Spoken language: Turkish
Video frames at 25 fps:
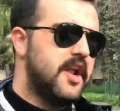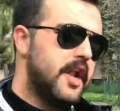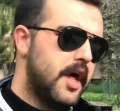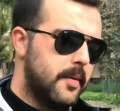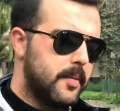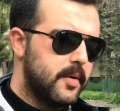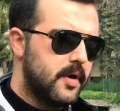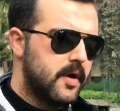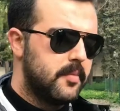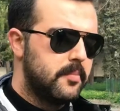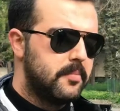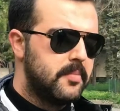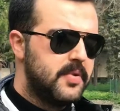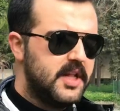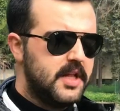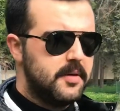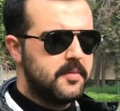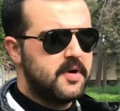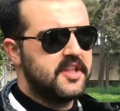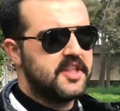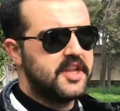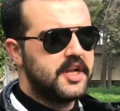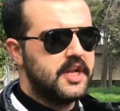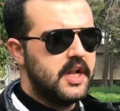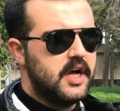abi bildiğim
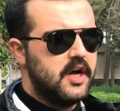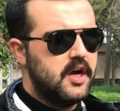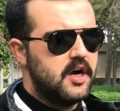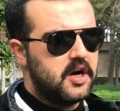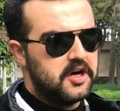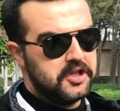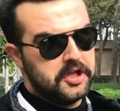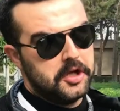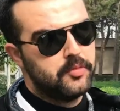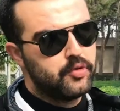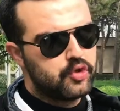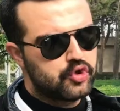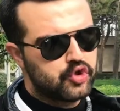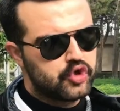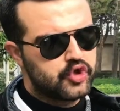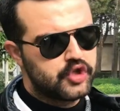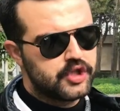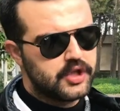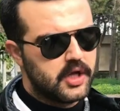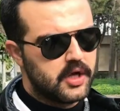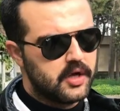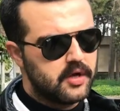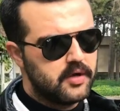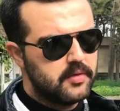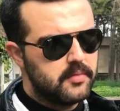kadarıyla adam yurt
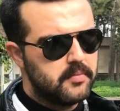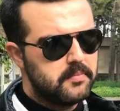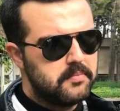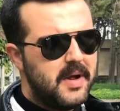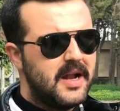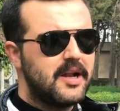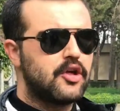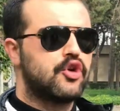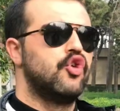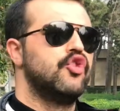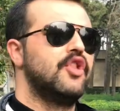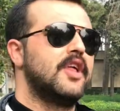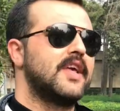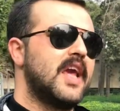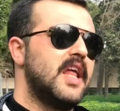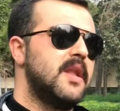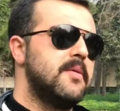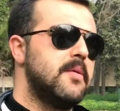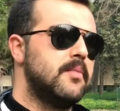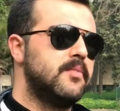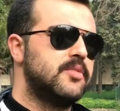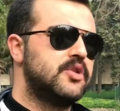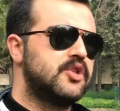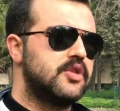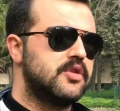dışında. Belki ondan
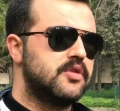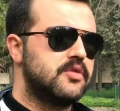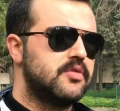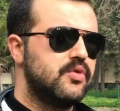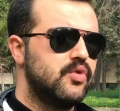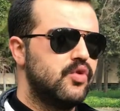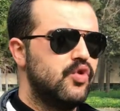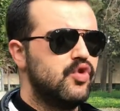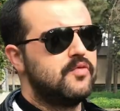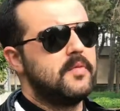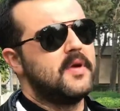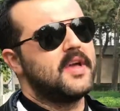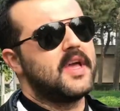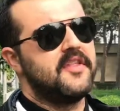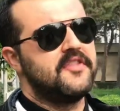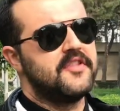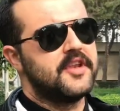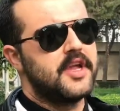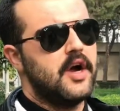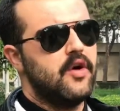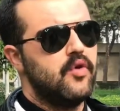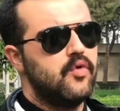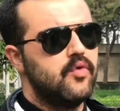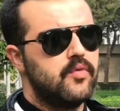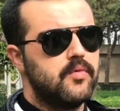gelememiştir. Üzme kendini
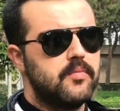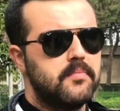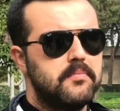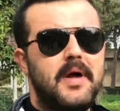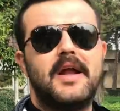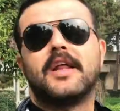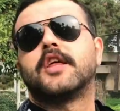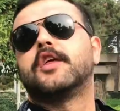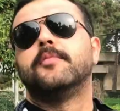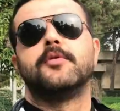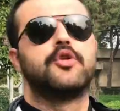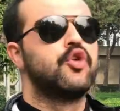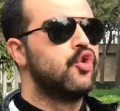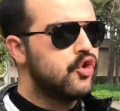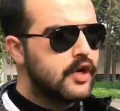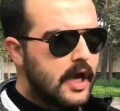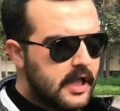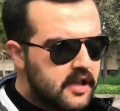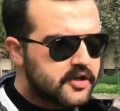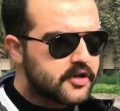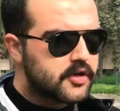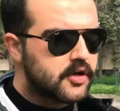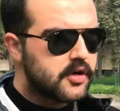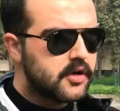ya. Belki bir gün gelir.